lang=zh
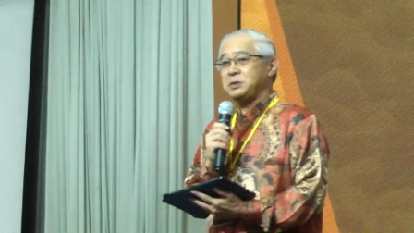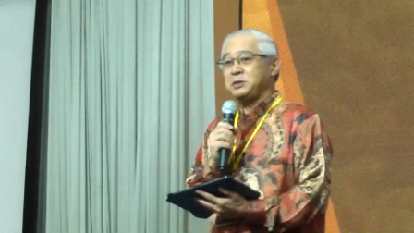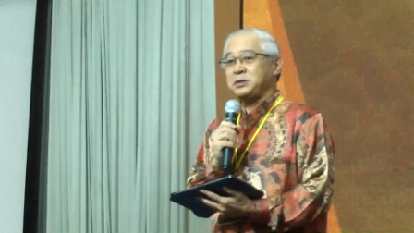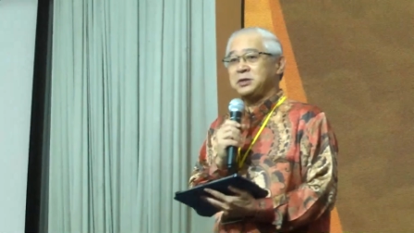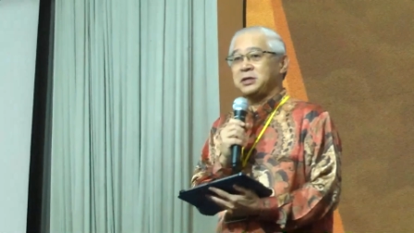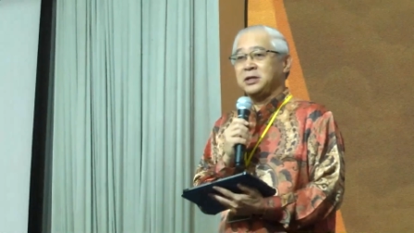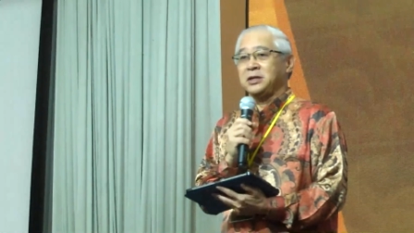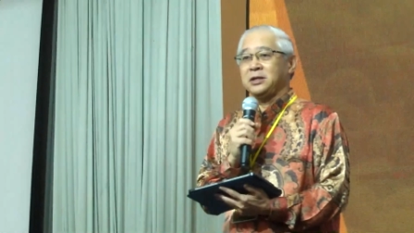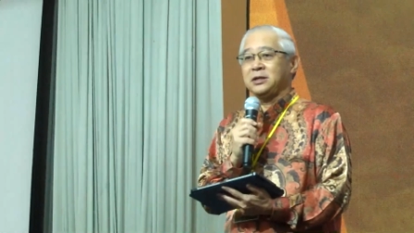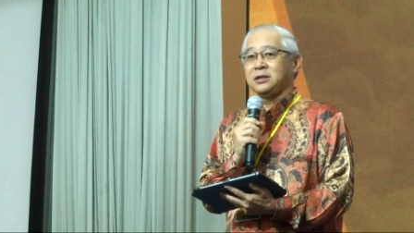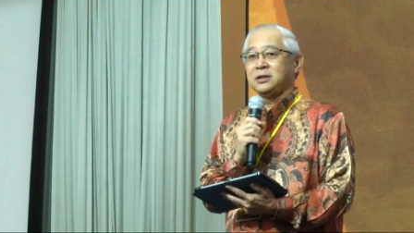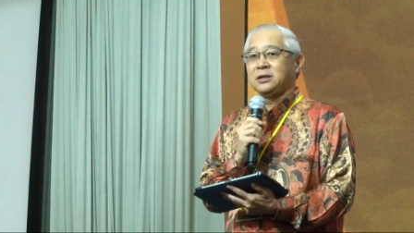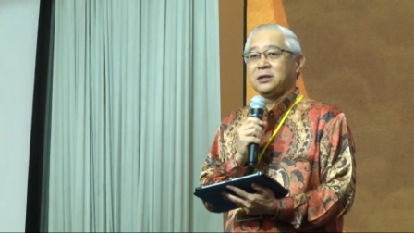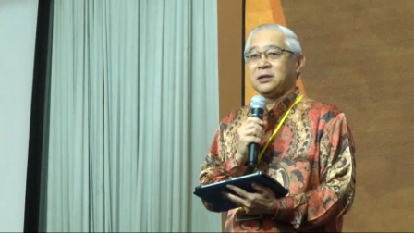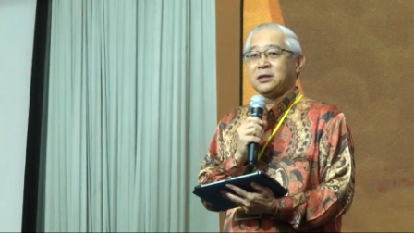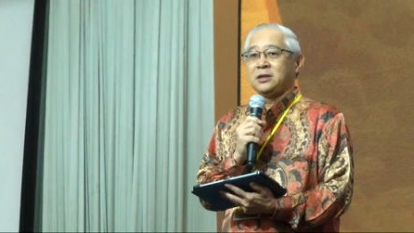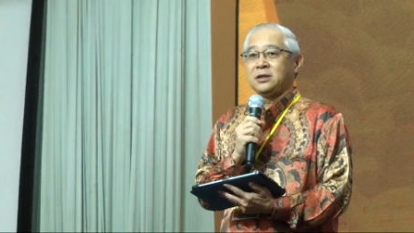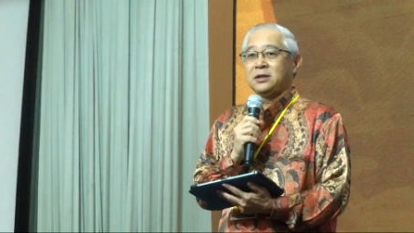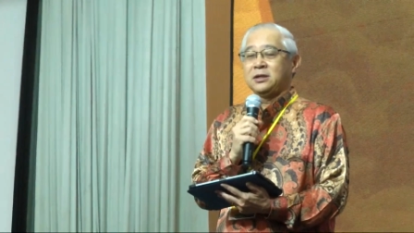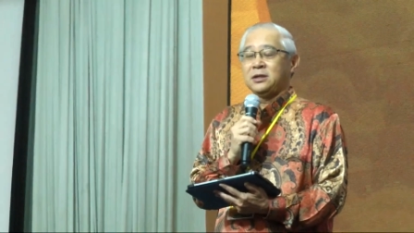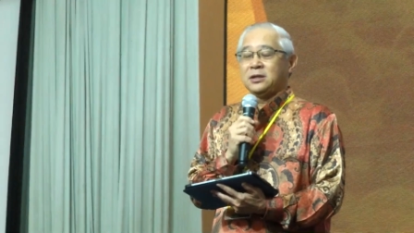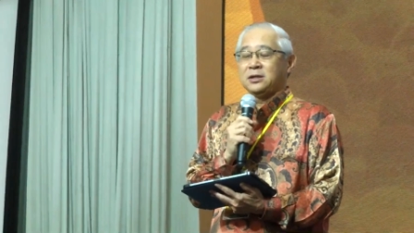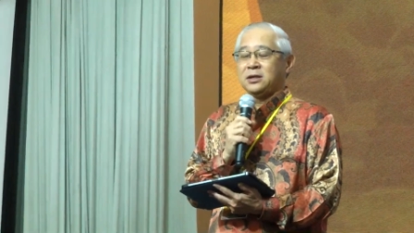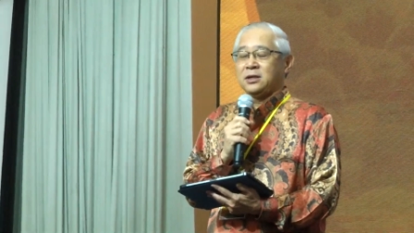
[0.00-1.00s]
的
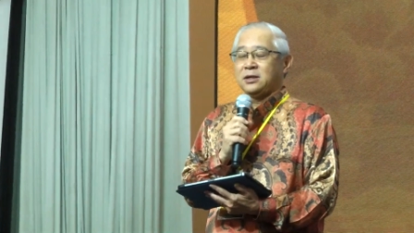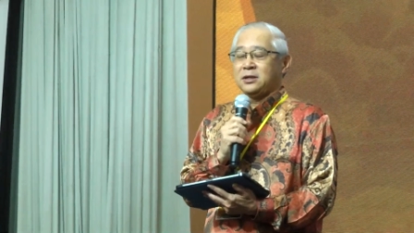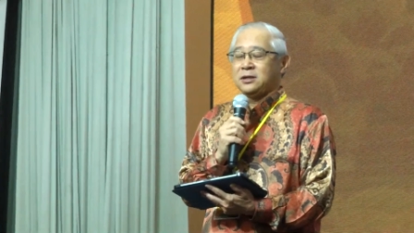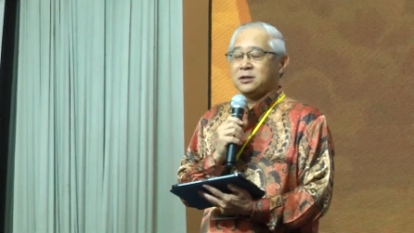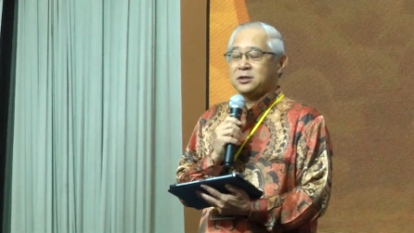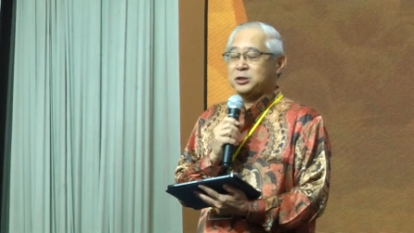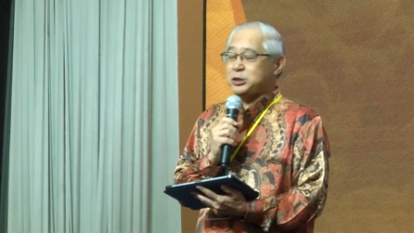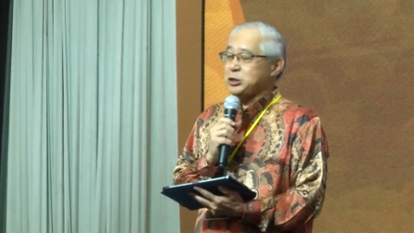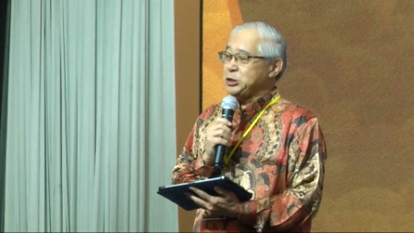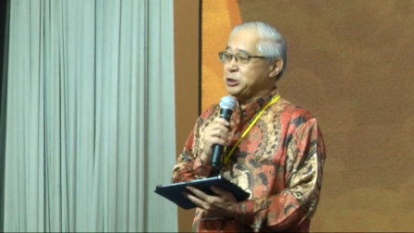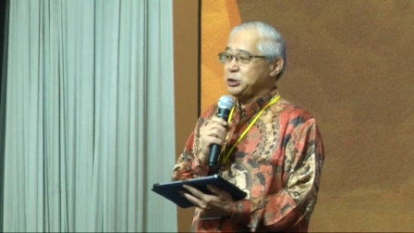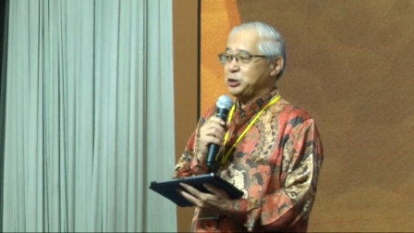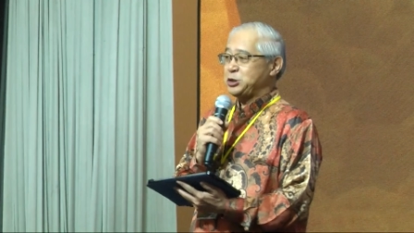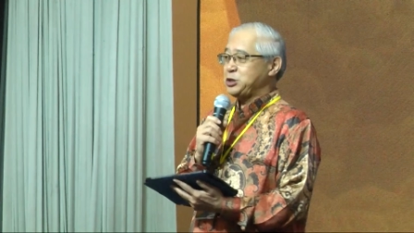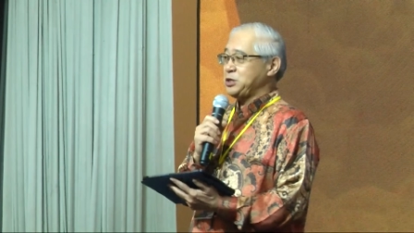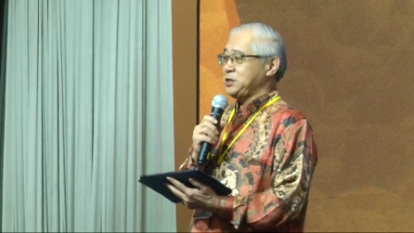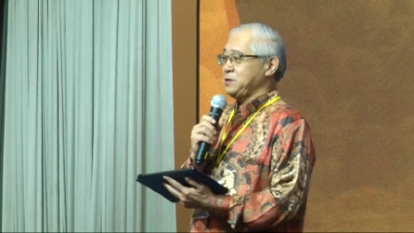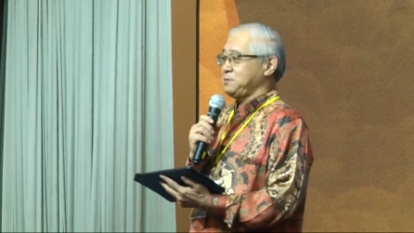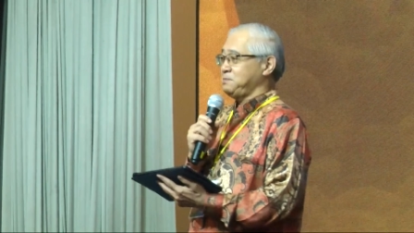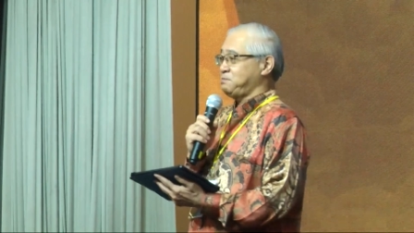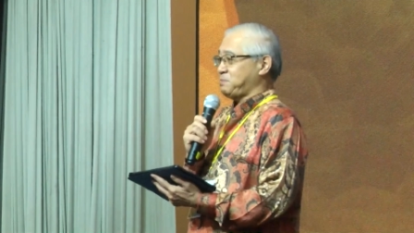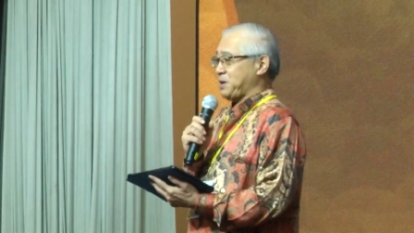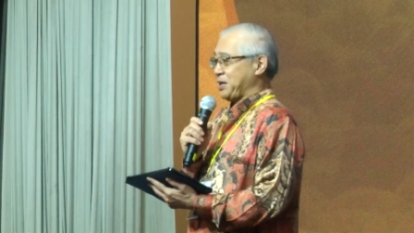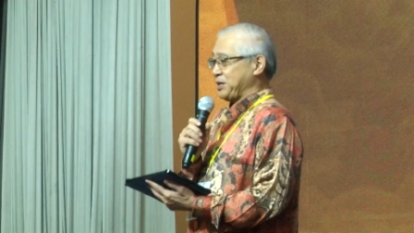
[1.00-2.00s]
尽心
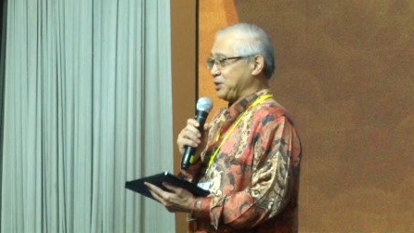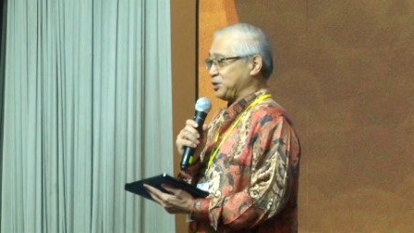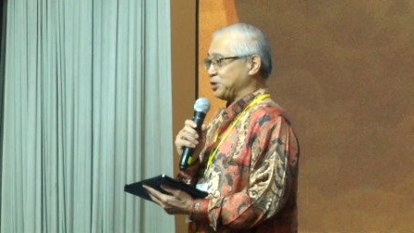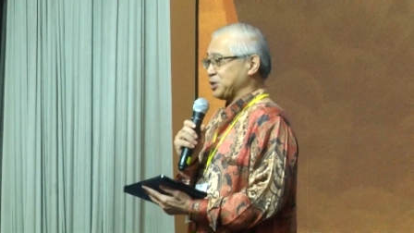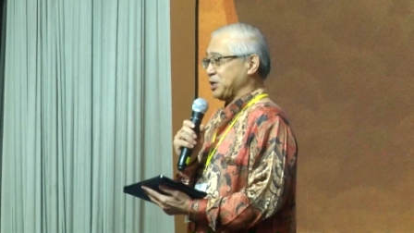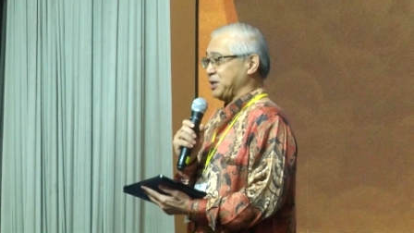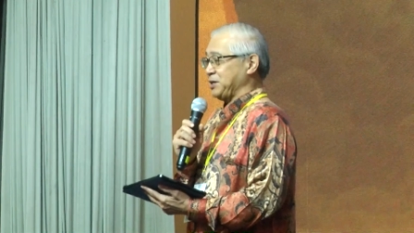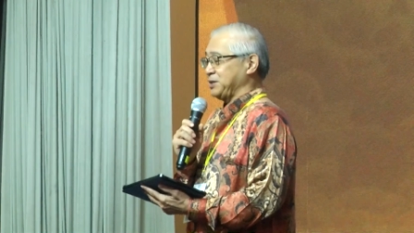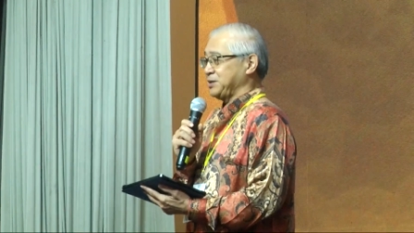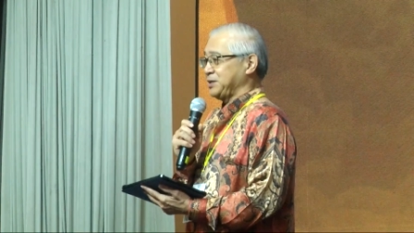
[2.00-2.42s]
摆上。